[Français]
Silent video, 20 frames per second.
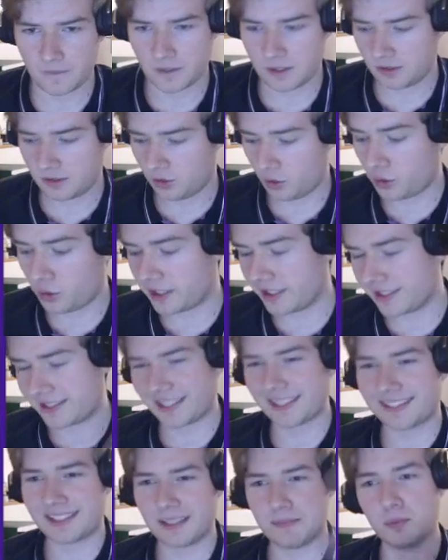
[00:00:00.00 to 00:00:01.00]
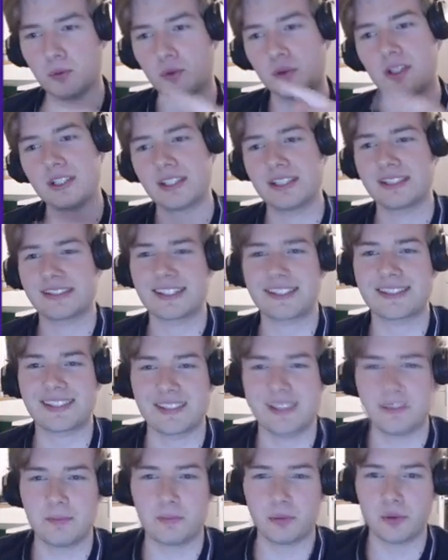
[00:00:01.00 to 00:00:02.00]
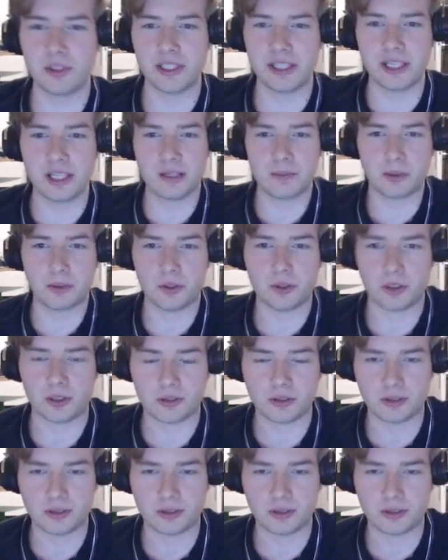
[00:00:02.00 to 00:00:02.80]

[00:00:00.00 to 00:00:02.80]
Ok, ça c'est bon. Ça c'est des bons dégâts à prendre.